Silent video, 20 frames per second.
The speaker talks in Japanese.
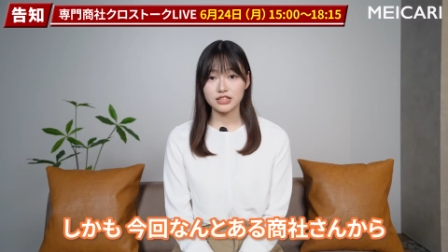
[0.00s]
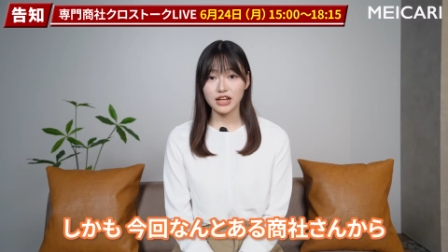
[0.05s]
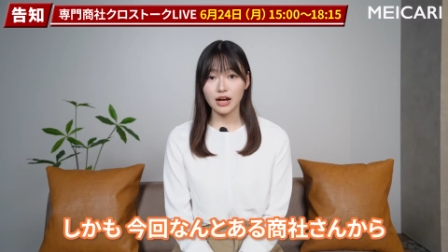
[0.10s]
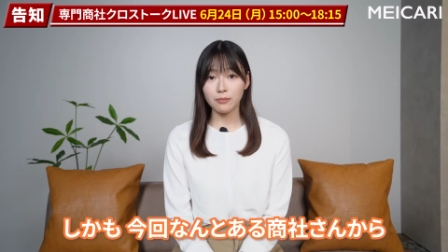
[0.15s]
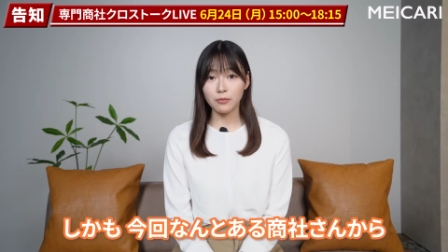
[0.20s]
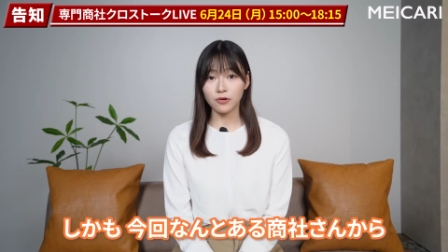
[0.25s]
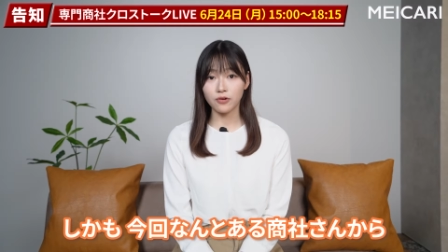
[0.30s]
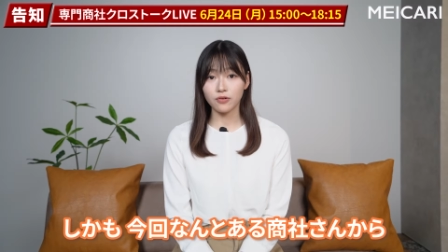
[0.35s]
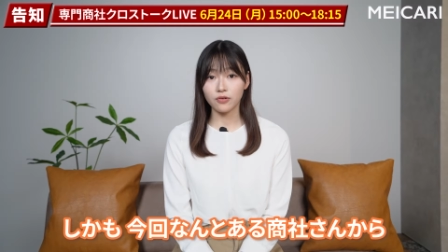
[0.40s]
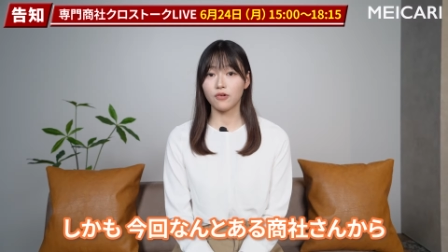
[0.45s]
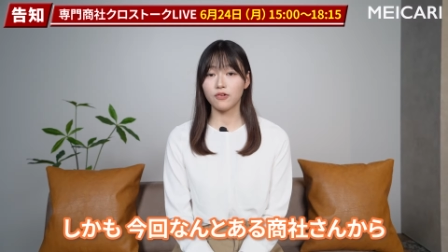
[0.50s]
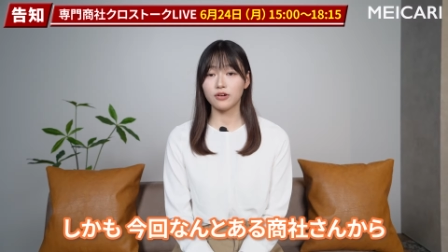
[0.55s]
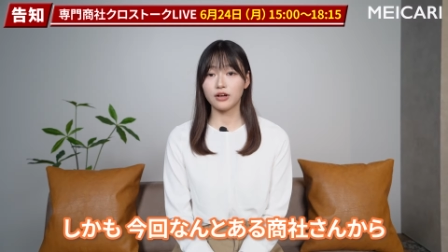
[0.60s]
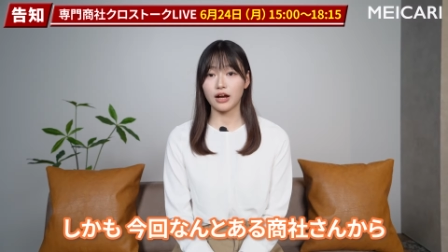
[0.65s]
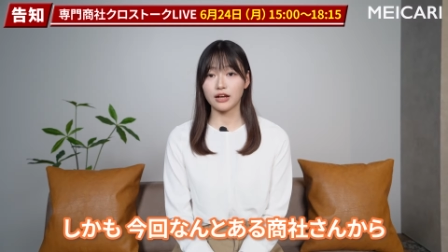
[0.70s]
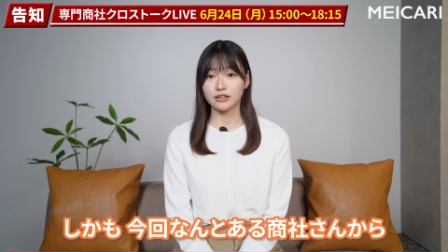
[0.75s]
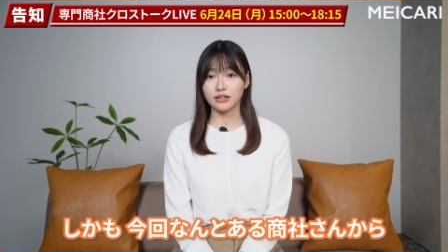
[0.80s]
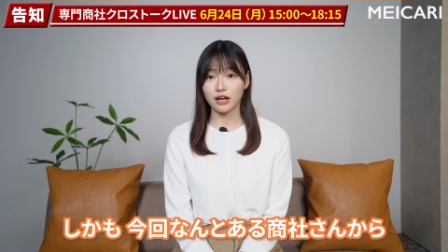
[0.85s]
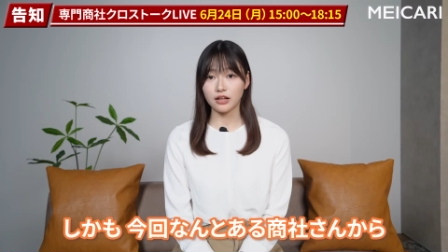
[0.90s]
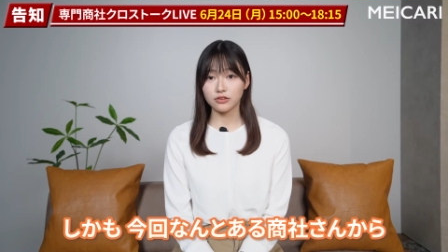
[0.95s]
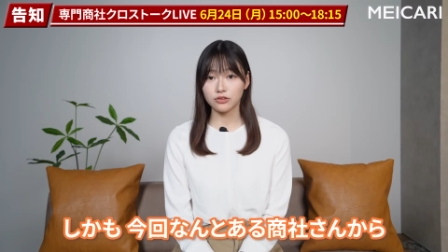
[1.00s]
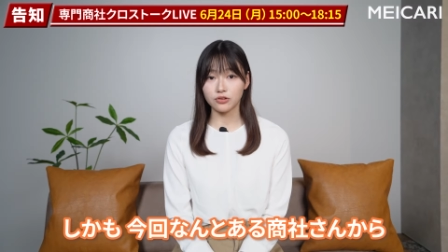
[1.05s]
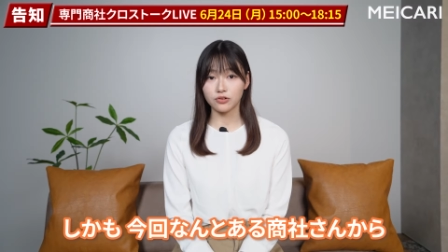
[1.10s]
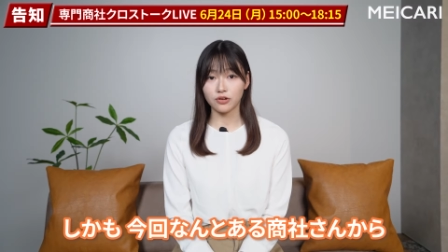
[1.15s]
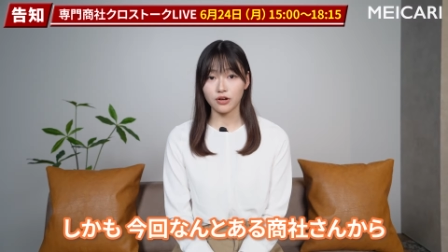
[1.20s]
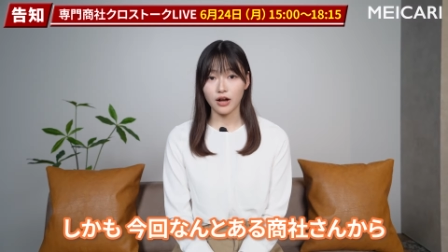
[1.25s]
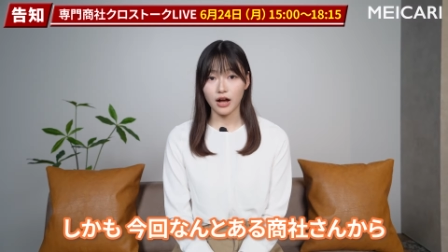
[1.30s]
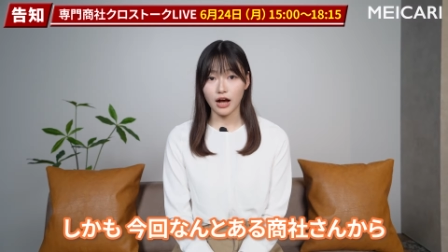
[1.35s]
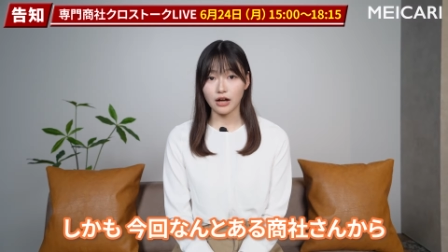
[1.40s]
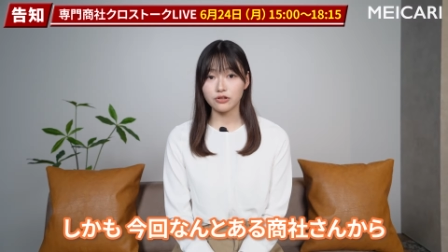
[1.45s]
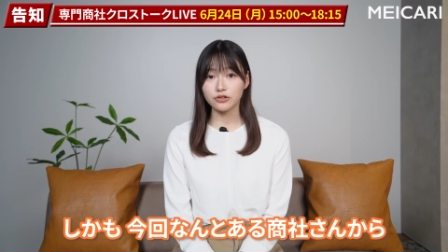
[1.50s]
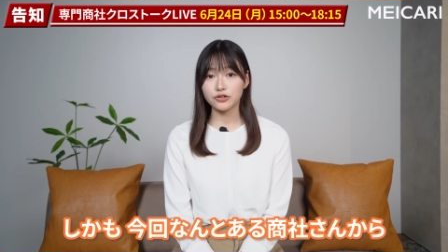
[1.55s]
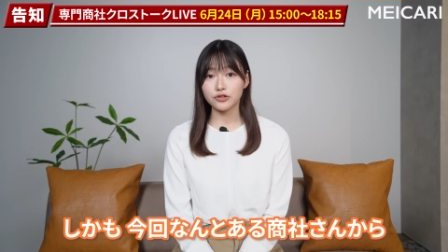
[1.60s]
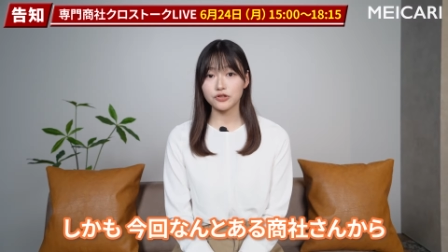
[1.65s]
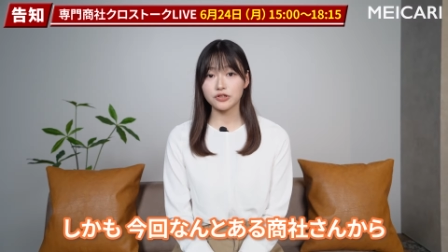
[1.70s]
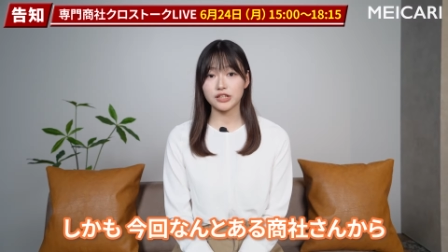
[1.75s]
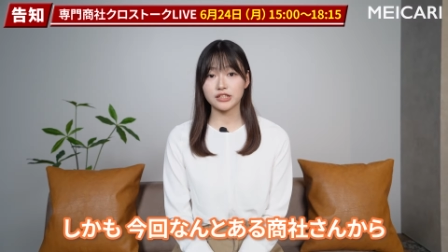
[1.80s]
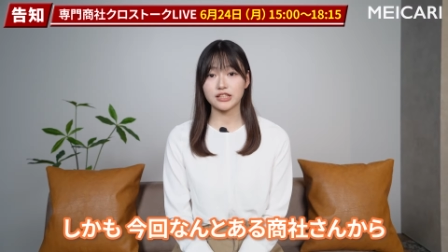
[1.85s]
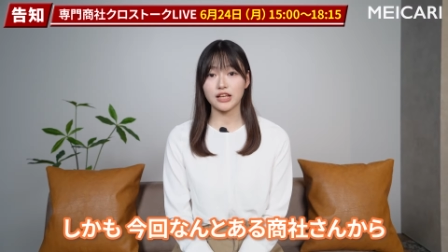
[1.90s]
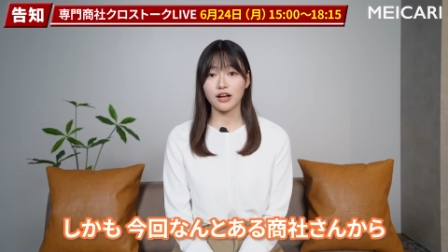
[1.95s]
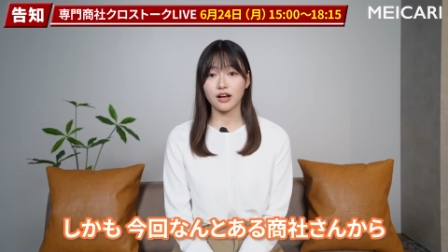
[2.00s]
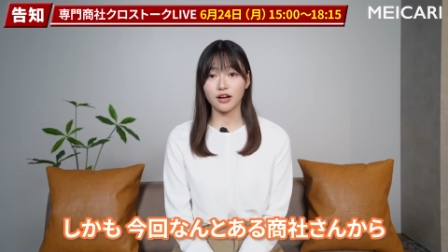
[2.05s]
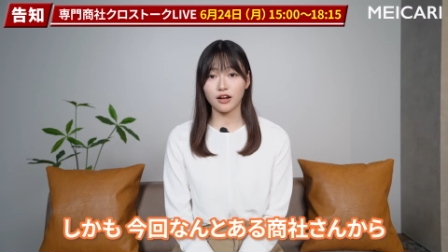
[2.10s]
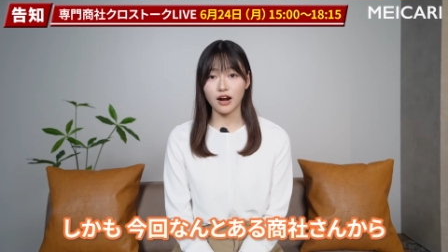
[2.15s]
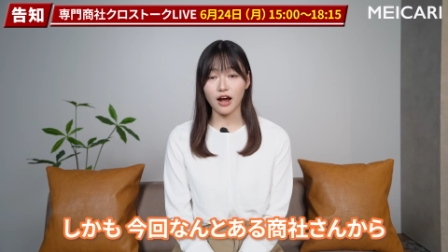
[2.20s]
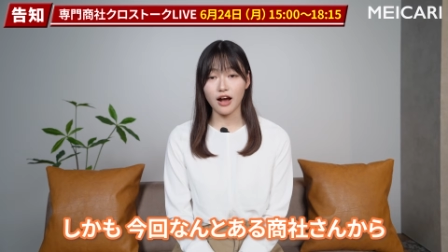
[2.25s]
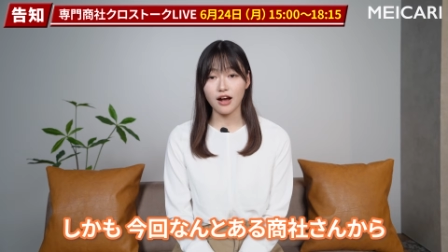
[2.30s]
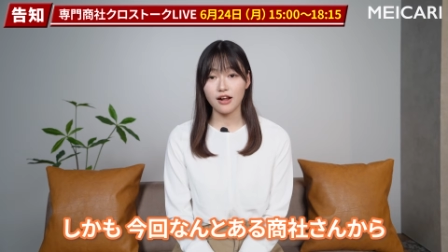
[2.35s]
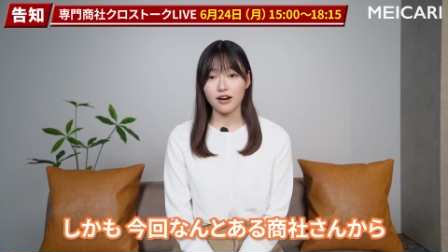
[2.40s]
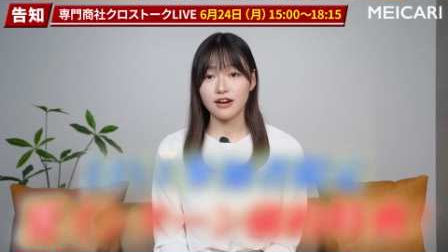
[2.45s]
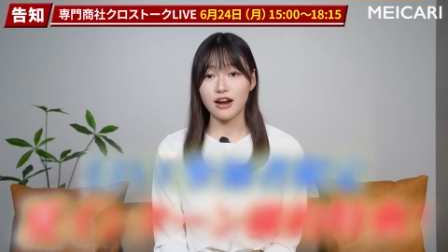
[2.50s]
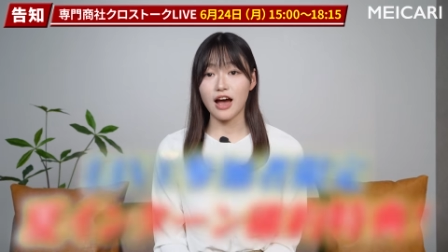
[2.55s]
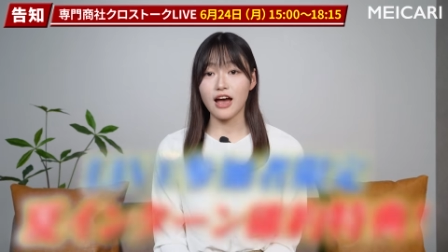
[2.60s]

うしかも今回なんとある商社さんから